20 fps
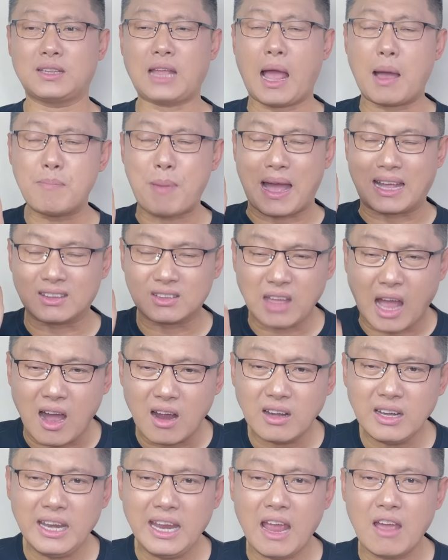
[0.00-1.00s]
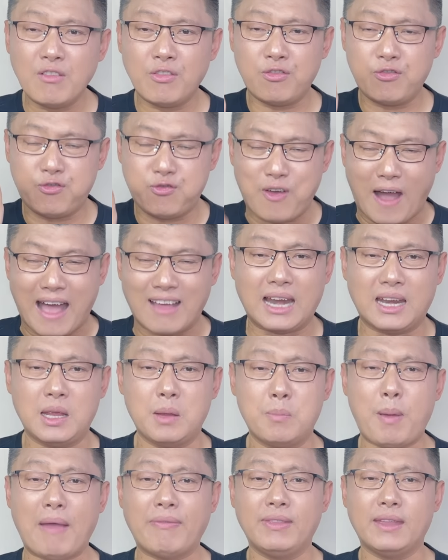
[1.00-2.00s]
他把当年反李
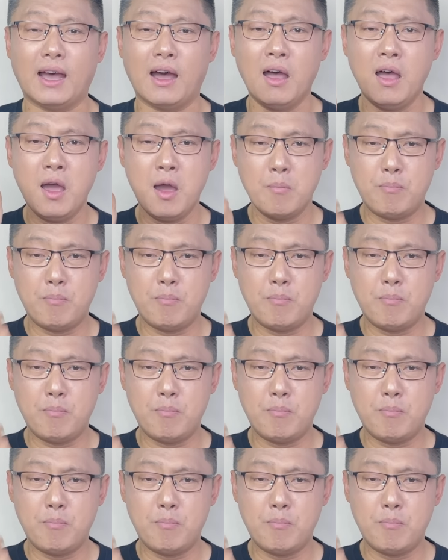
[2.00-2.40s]
班的